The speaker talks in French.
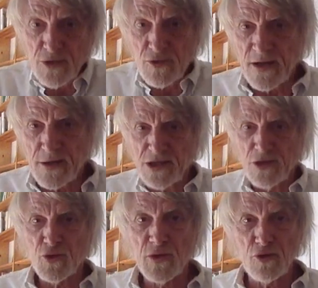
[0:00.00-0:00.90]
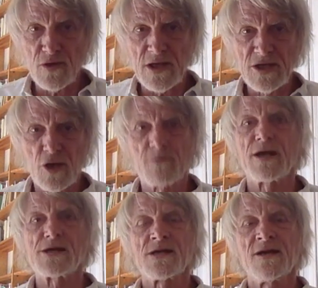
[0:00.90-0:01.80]
si, si le tuyau était déjà en
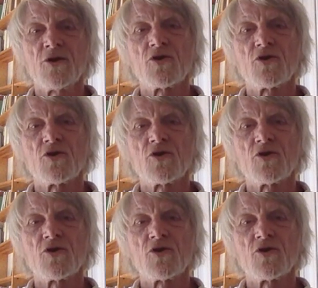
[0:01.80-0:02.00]
place,